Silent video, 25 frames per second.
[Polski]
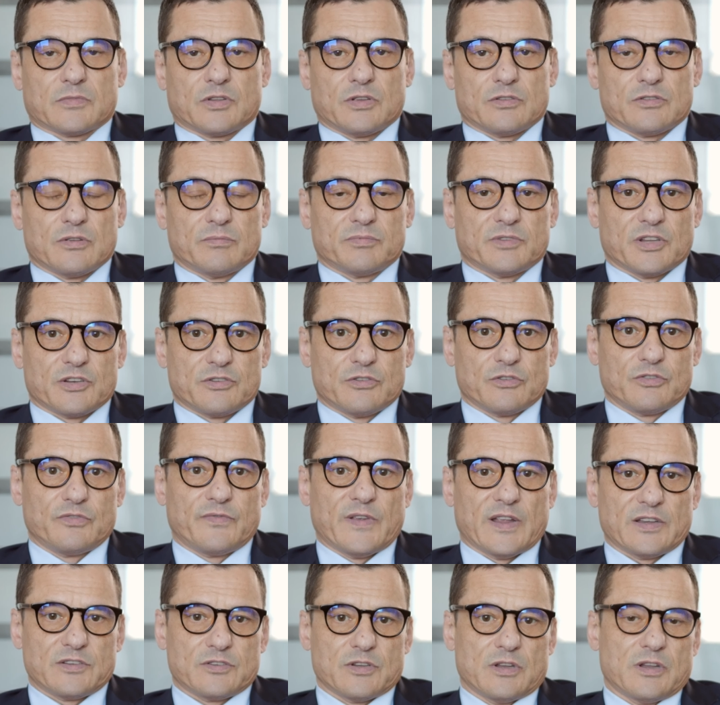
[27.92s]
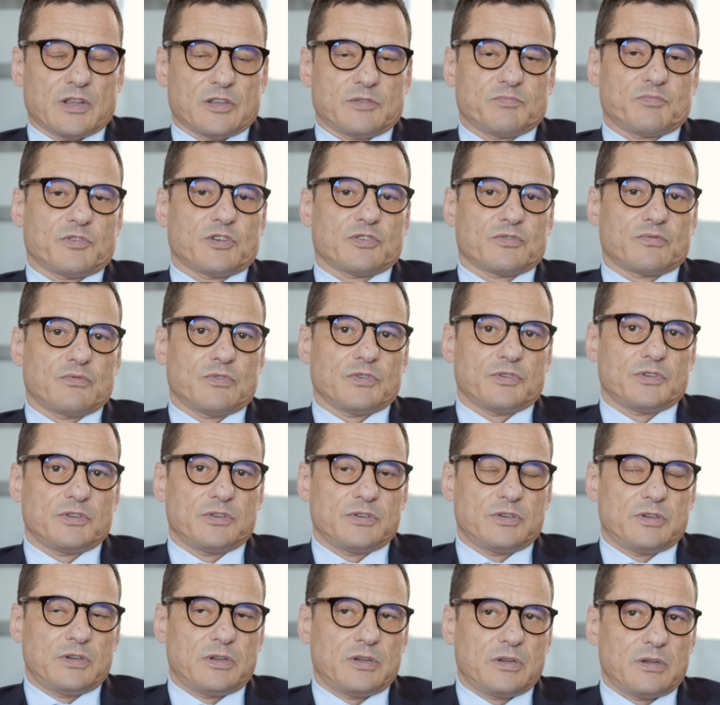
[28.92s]
To są też doświadczenia z
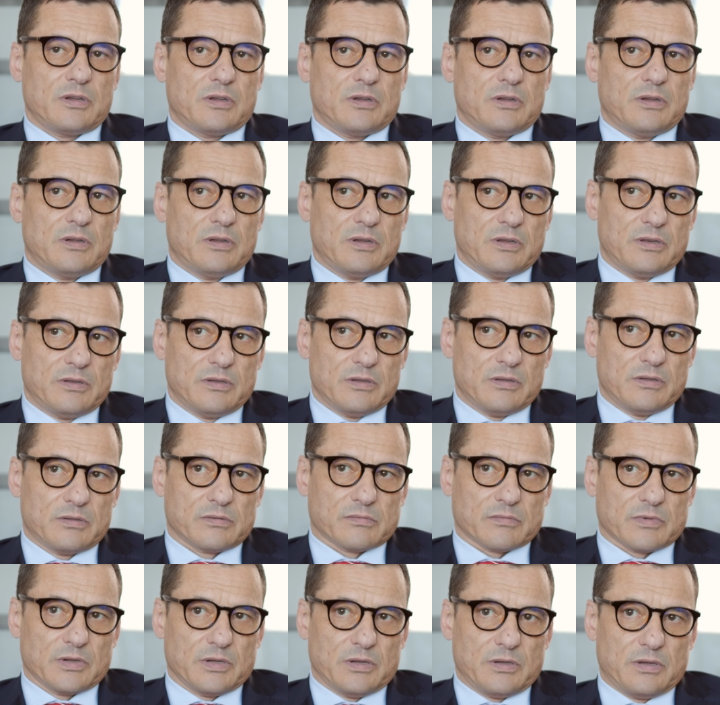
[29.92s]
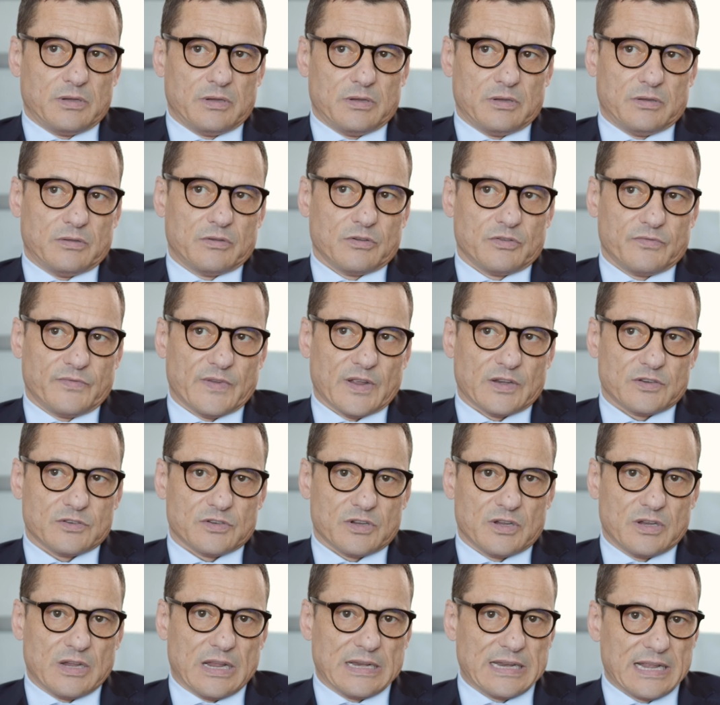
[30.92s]
przeszłości i i
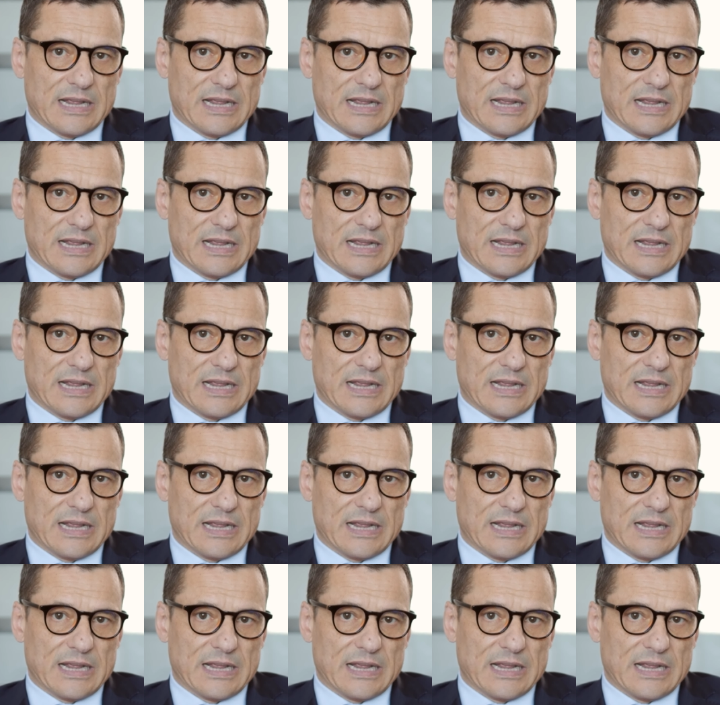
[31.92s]
doświadczenia